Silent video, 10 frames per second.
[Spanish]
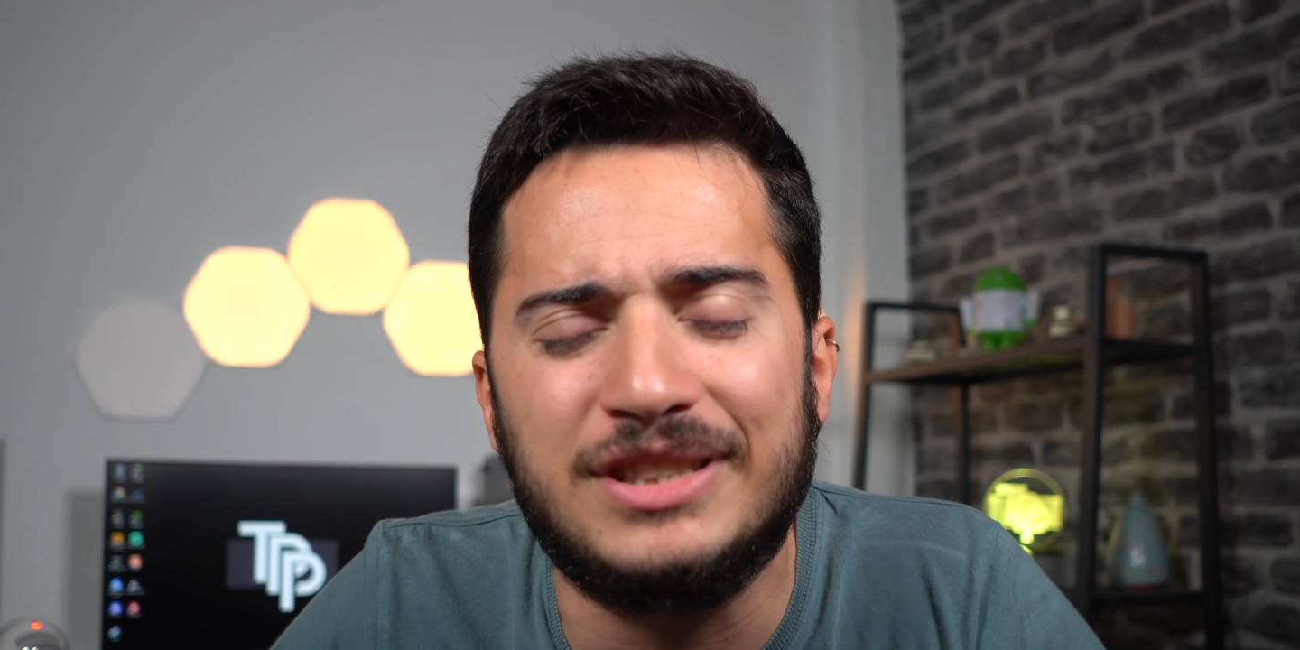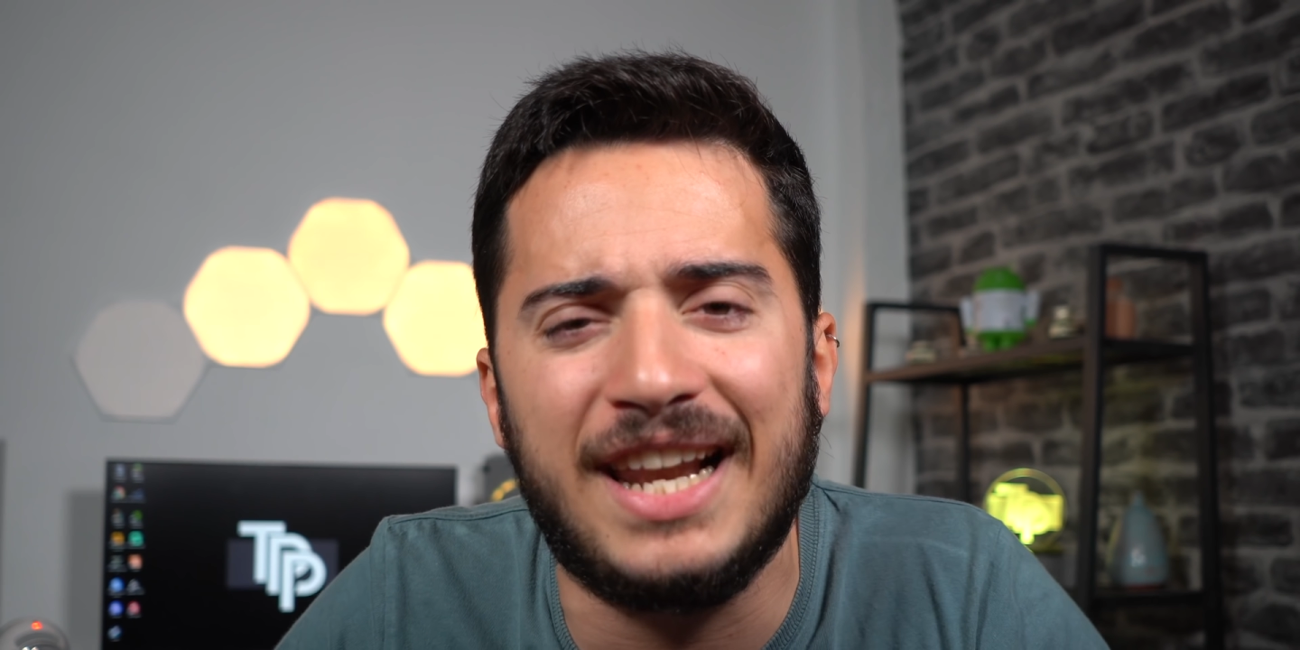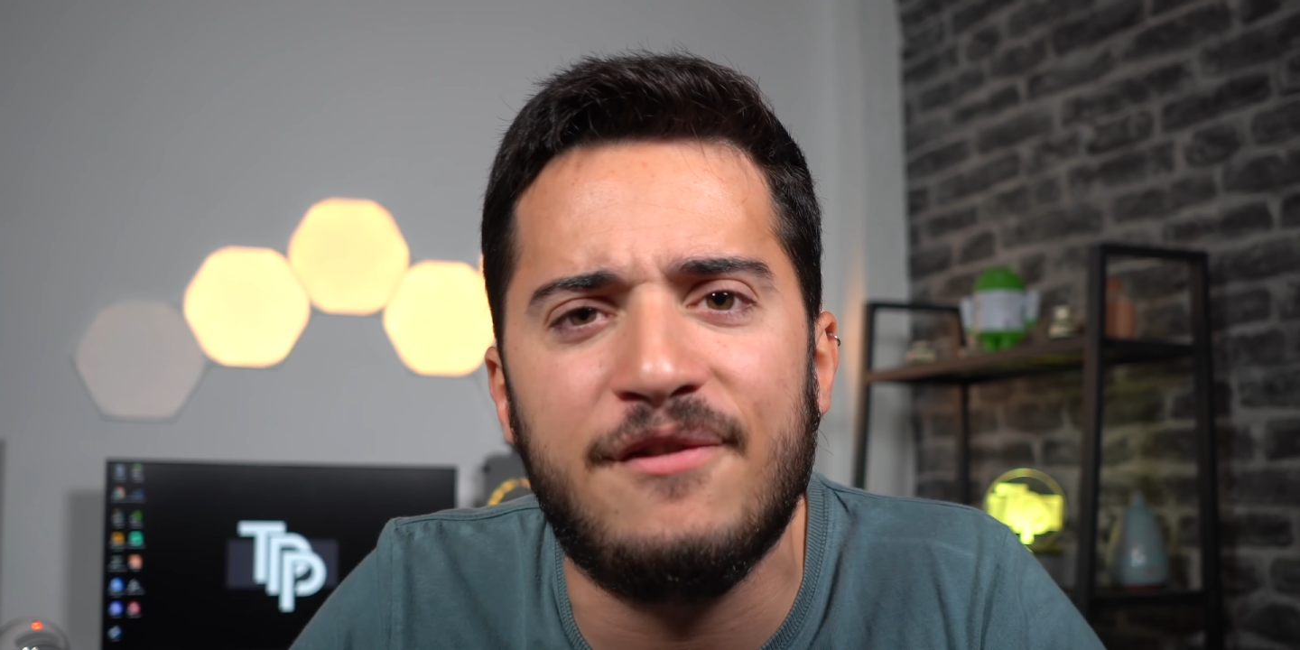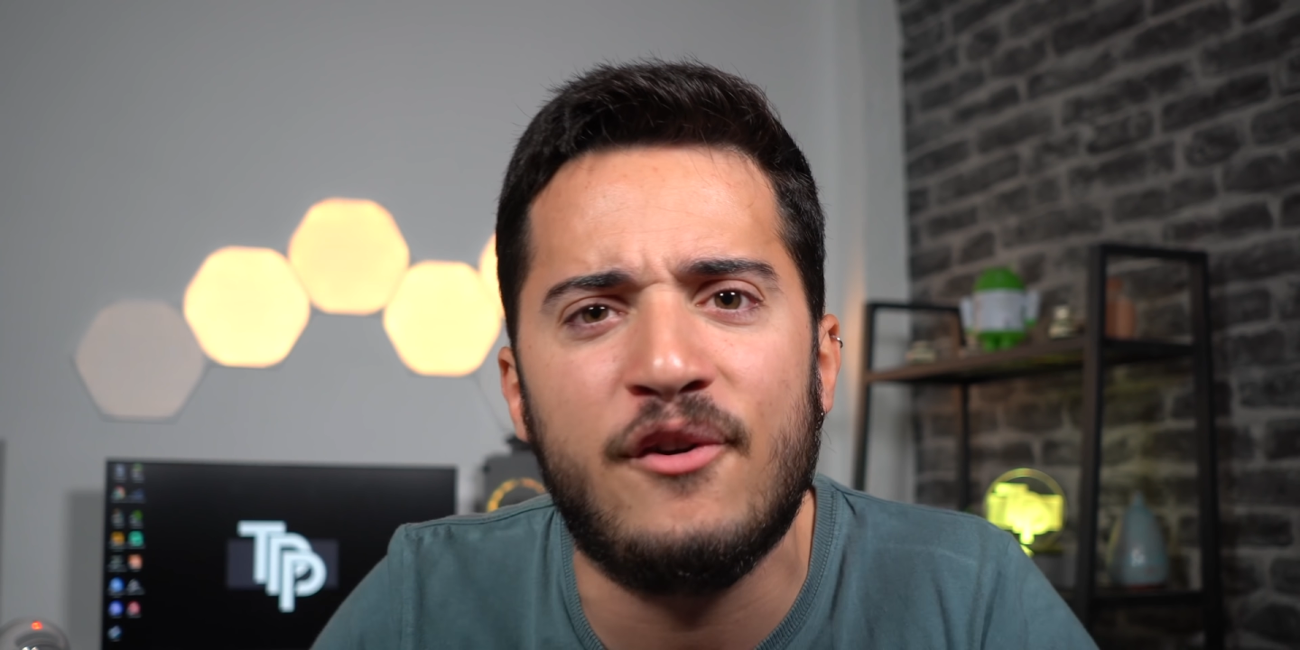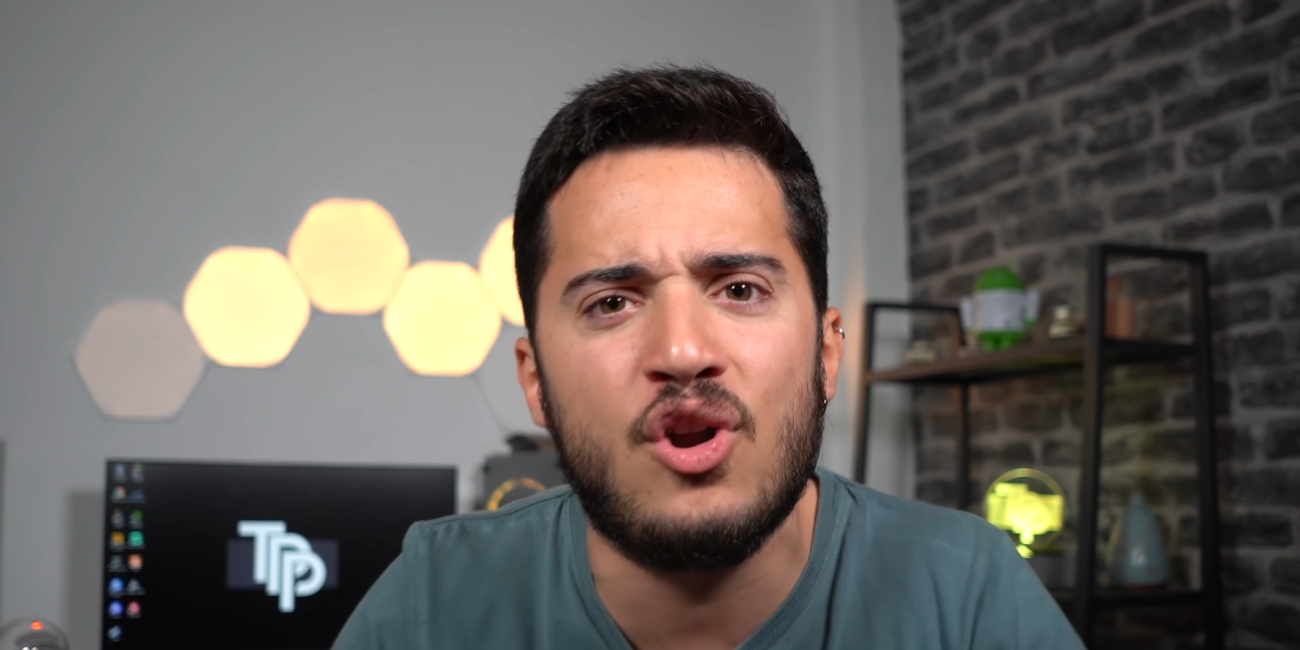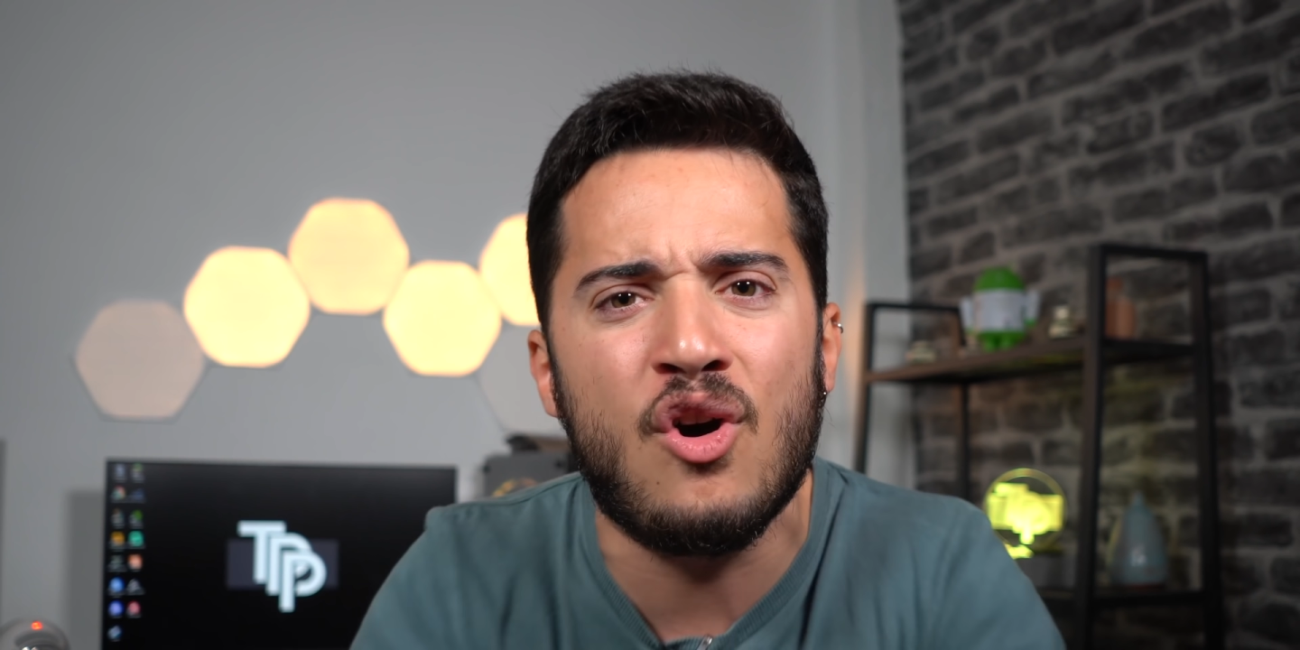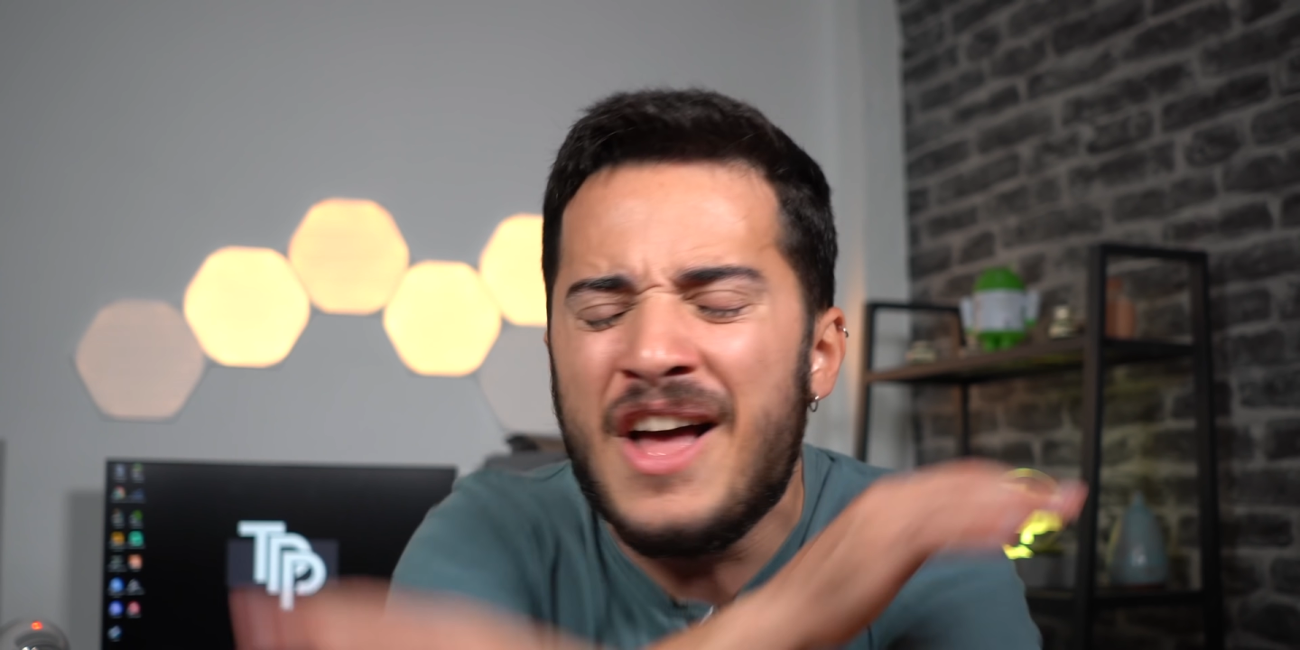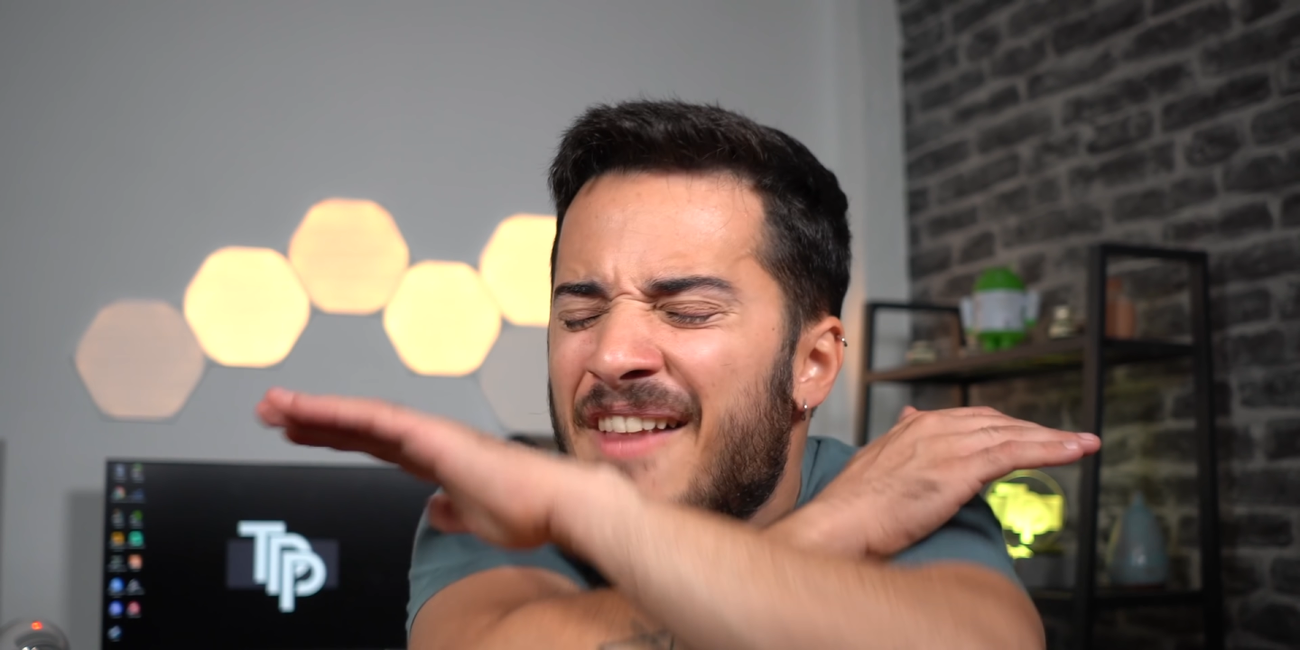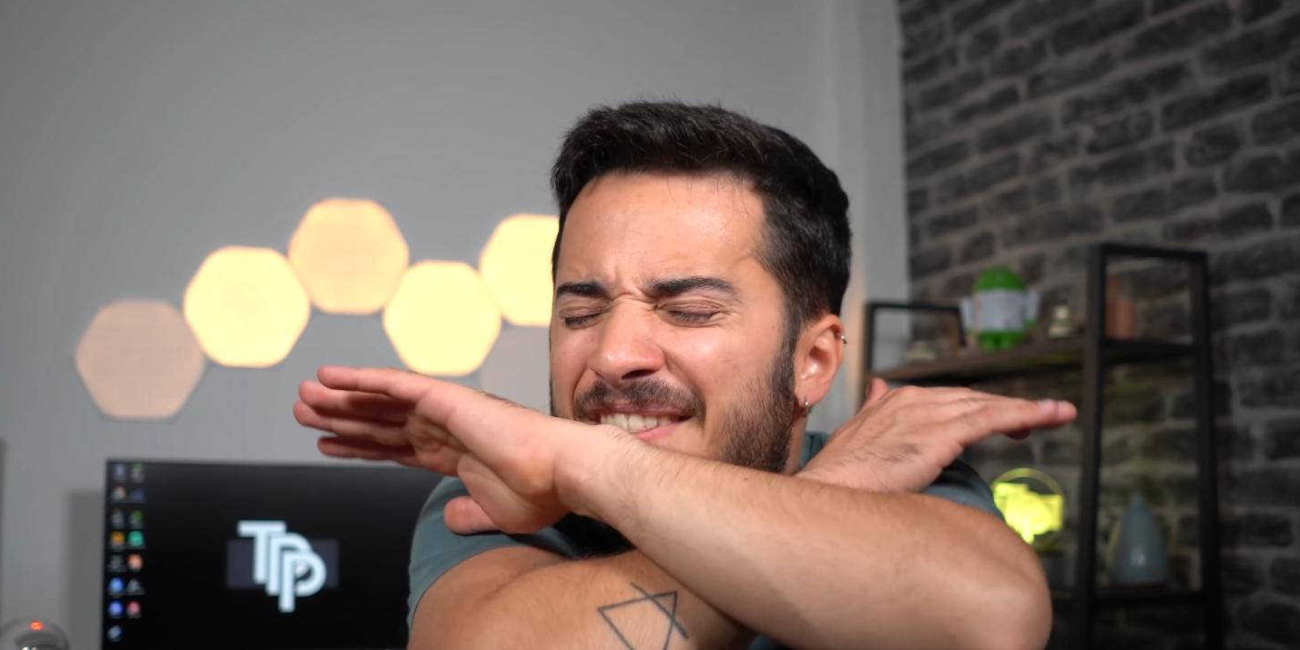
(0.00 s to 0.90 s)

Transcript: teléfono